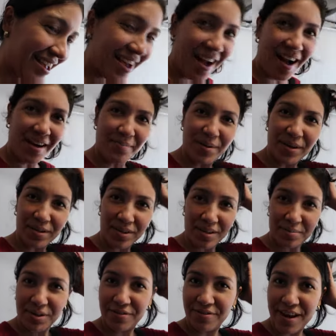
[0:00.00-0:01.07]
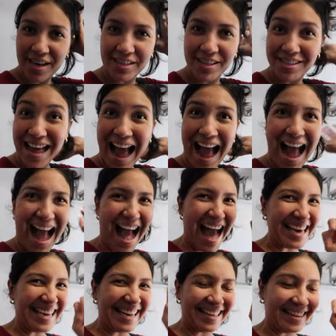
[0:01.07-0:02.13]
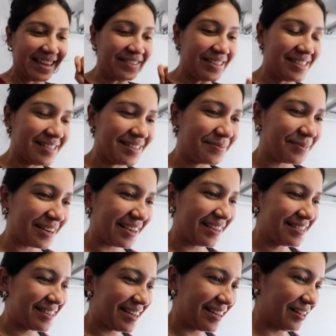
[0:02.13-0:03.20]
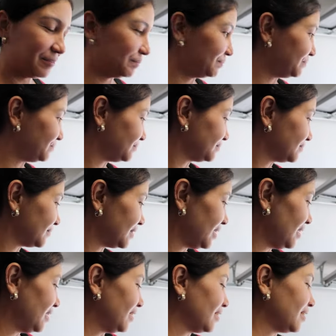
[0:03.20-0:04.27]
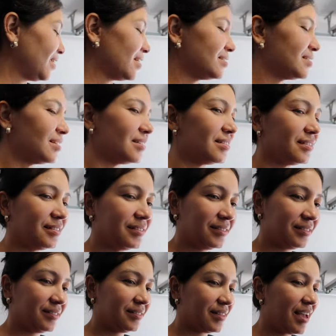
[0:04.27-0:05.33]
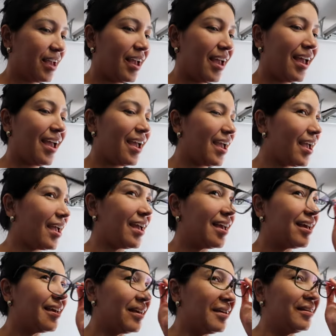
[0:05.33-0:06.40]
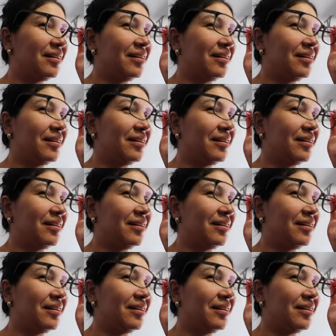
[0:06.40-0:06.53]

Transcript: Ay, perdonen mis fachas. Ay, les tengo una sorpresa. Gracias. ¡Ey!